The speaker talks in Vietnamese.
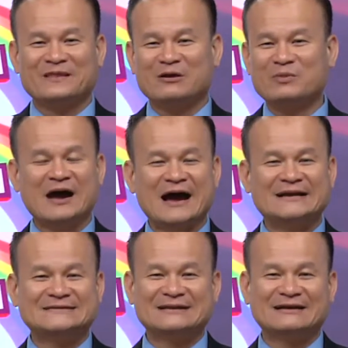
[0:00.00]
không biết
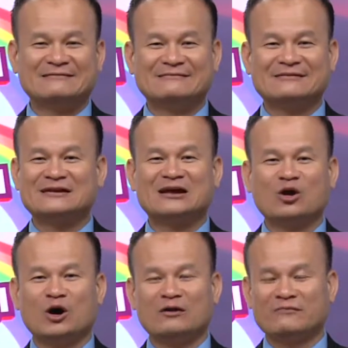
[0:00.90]
ai sẽ là người rinh cái
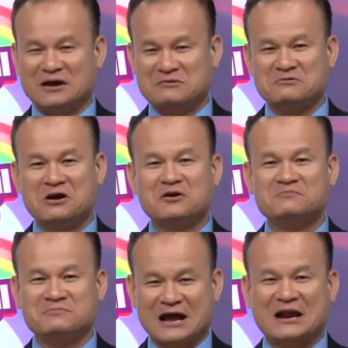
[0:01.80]
lo đó về lớn
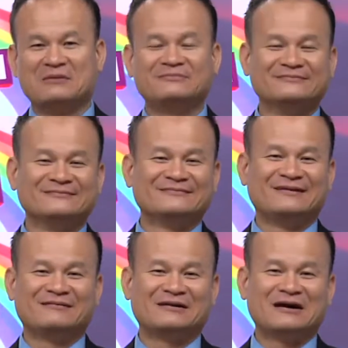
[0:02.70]
nặng lắm
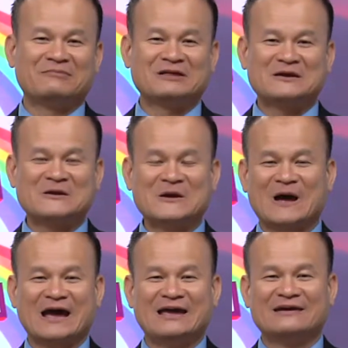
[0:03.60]
à, âm thanh rất là
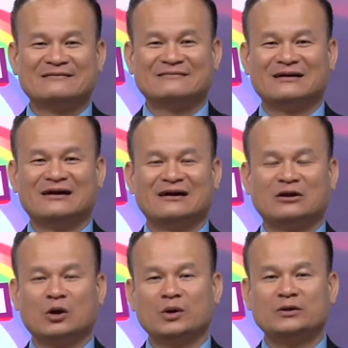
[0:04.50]
hay à,
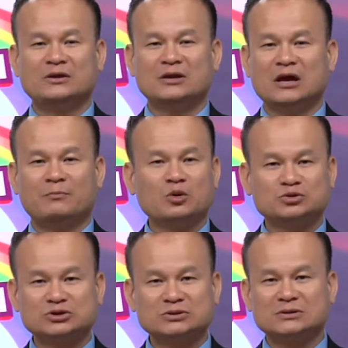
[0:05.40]
nói với là
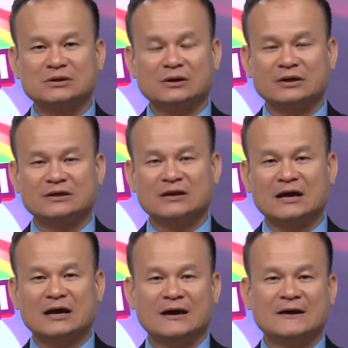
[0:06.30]
bluetooth rồi thì
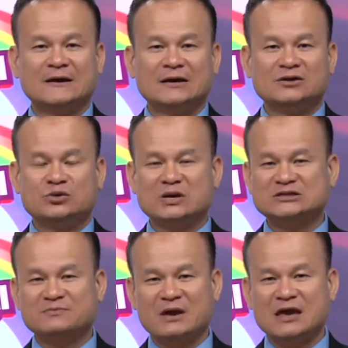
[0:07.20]
là
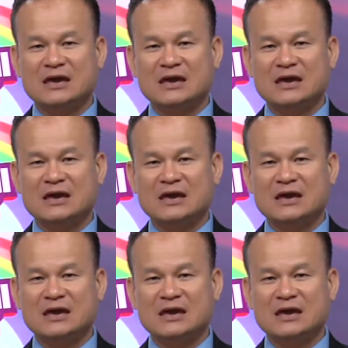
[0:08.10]
USB,